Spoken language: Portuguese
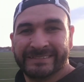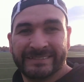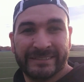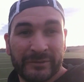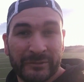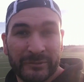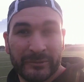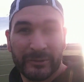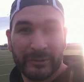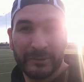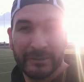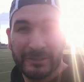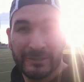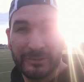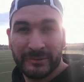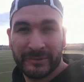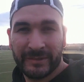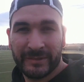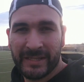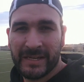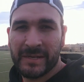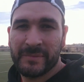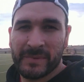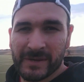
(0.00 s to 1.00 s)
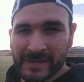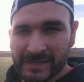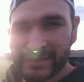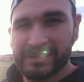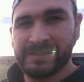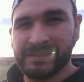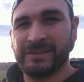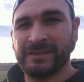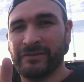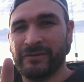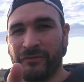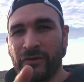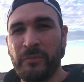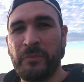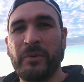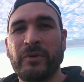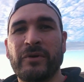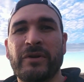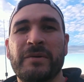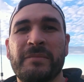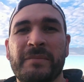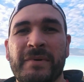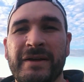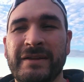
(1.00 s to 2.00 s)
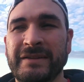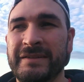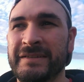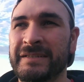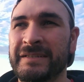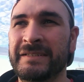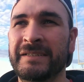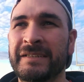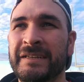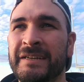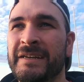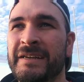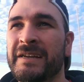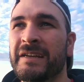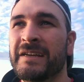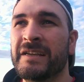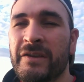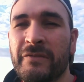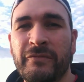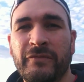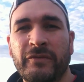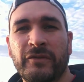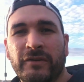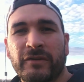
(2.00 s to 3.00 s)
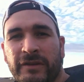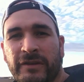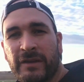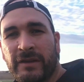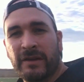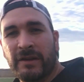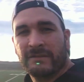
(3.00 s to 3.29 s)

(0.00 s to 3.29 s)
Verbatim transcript: não trouxe chuteira, mas eu vou programar. Uhum. Que foi?